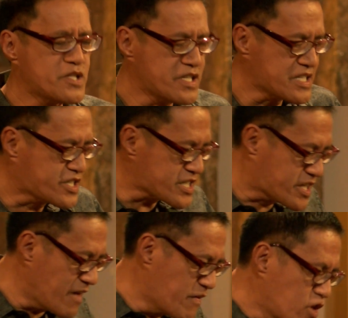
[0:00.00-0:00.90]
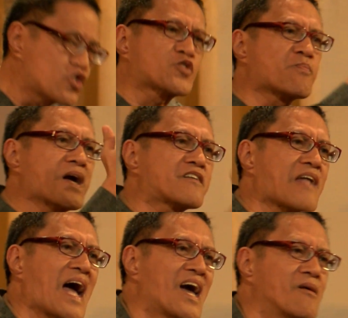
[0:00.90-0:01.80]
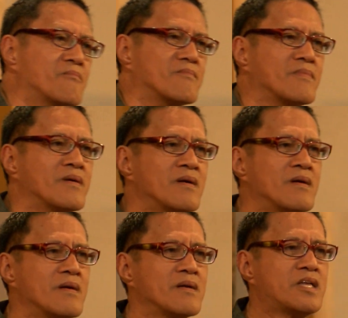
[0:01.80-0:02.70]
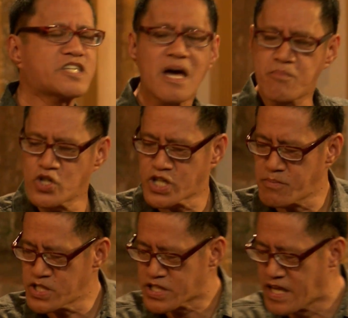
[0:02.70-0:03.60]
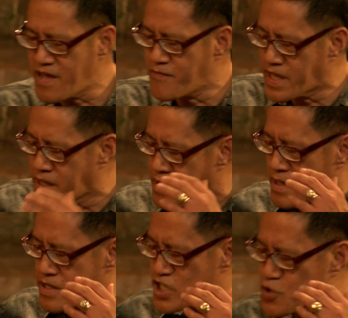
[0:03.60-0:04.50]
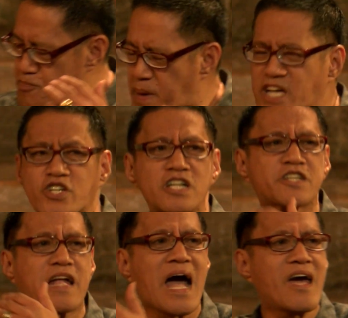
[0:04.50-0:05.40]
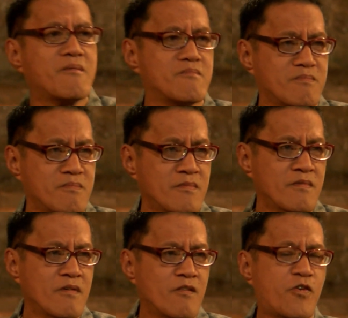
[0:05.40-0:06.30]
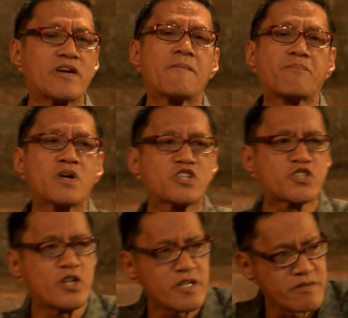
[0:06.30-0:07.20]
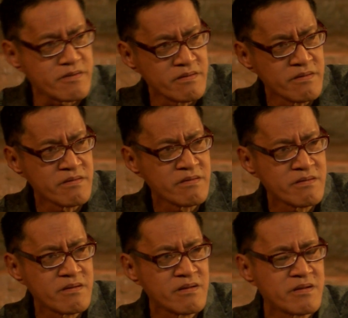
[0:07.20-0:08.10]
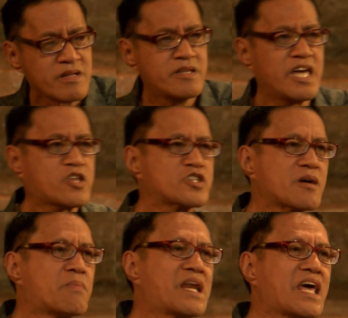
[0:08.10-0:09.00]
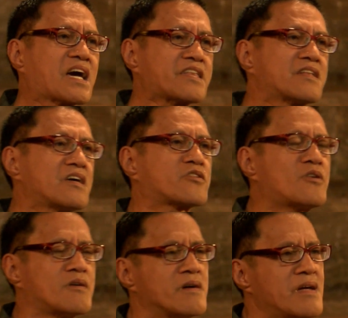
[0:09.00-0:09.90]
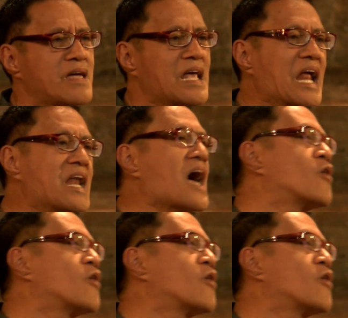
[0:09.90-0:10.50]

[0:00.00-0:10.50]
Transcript: is not just giving your spare time. Discipleship is giving the special time for a person dito sa balikat nito, ilan na